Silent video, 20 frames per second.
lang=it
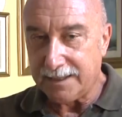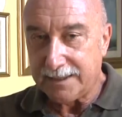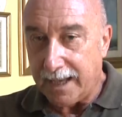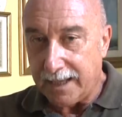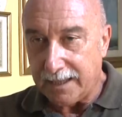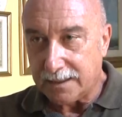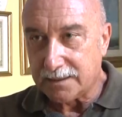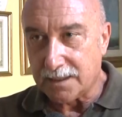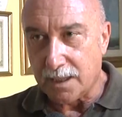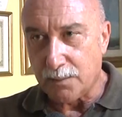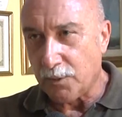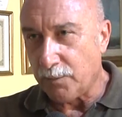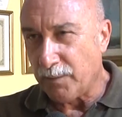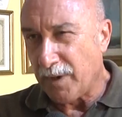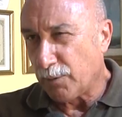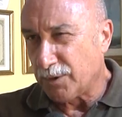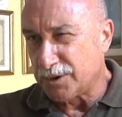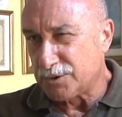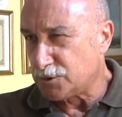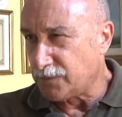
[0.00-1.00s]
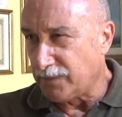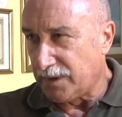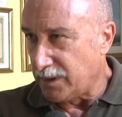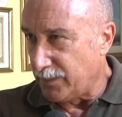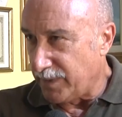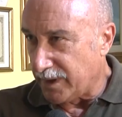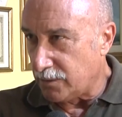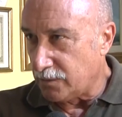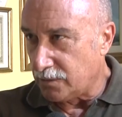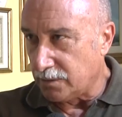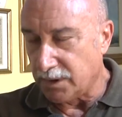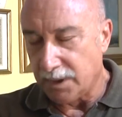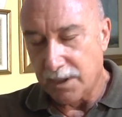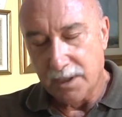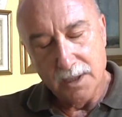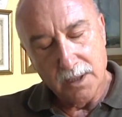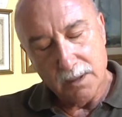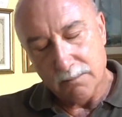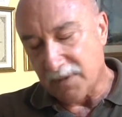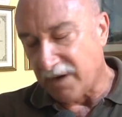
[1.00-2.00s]
ad Alcam, ma questo vale per noi,
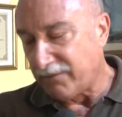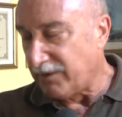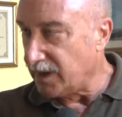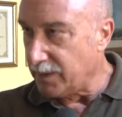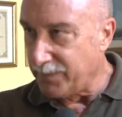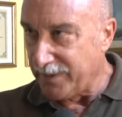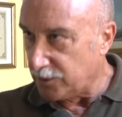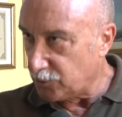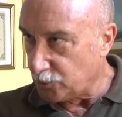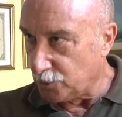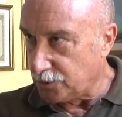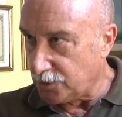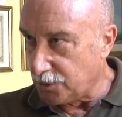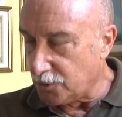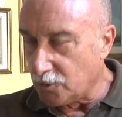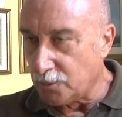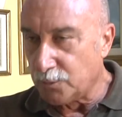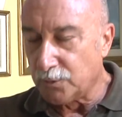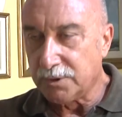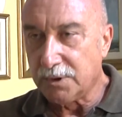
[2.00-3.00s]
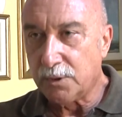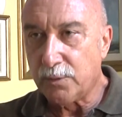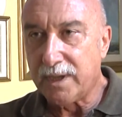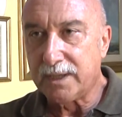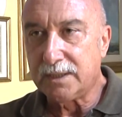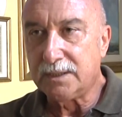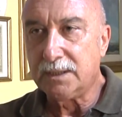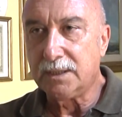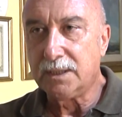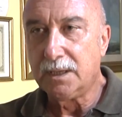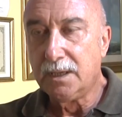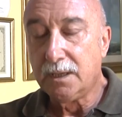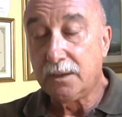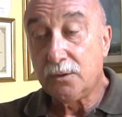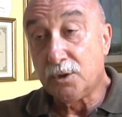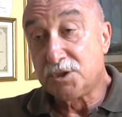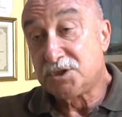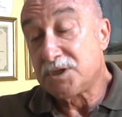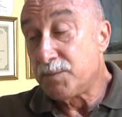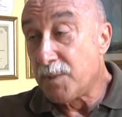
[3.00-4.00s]
ma vale per tutti i comuni, guardi.
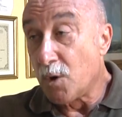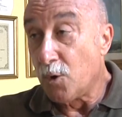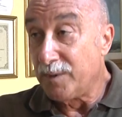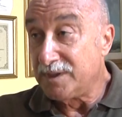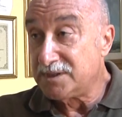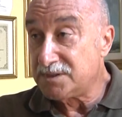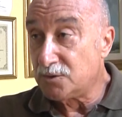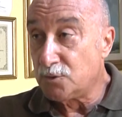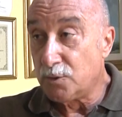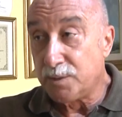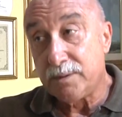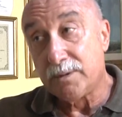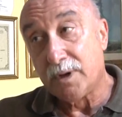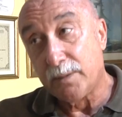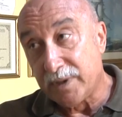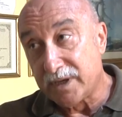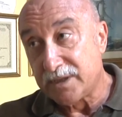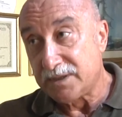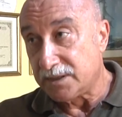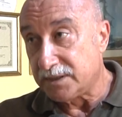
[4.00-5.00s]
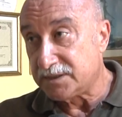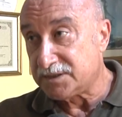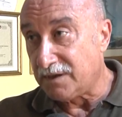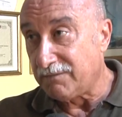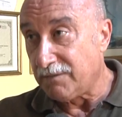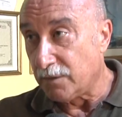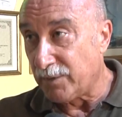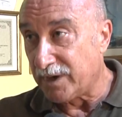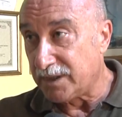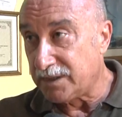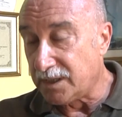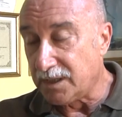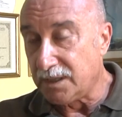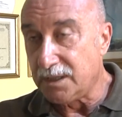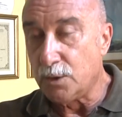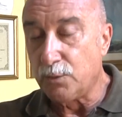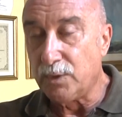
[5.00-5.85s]
Noi ci abbiamo pensato prima prima per salvaguardare gli